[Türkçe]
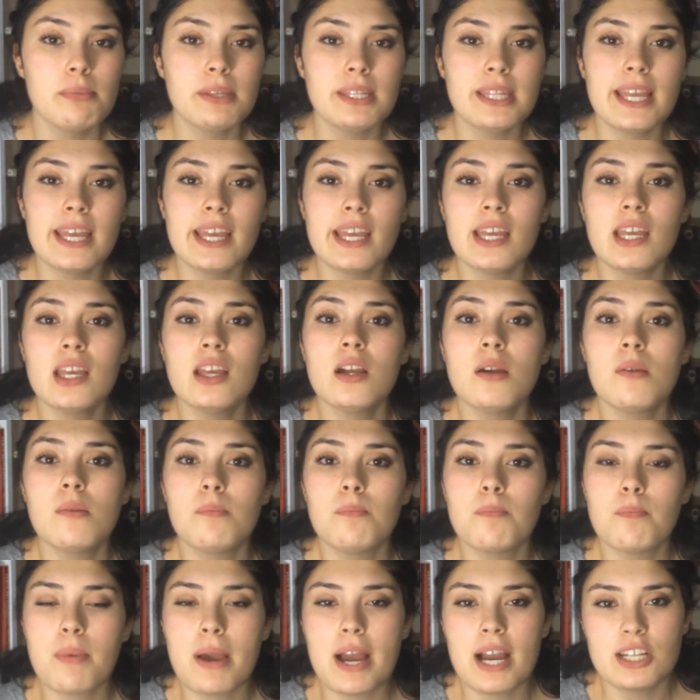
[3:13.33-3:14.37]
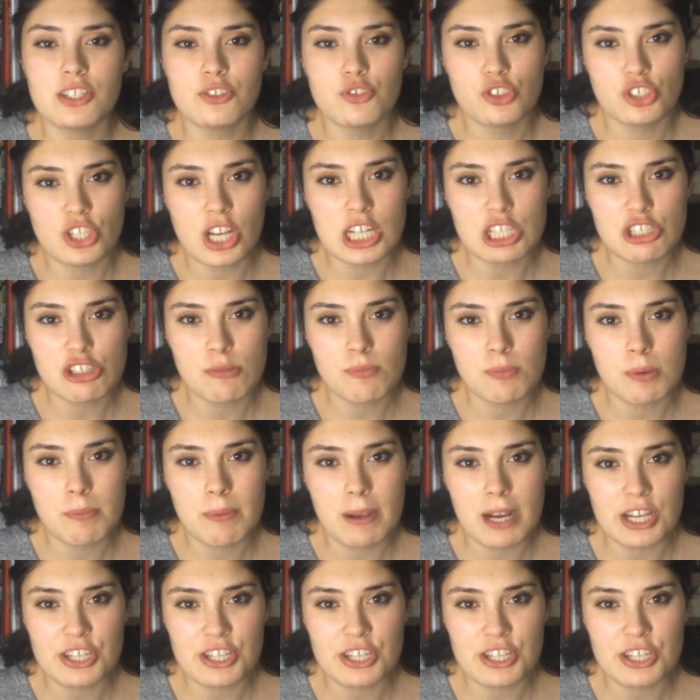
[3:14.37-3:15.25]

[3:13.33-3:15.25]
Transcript: Bir de per çarşamba,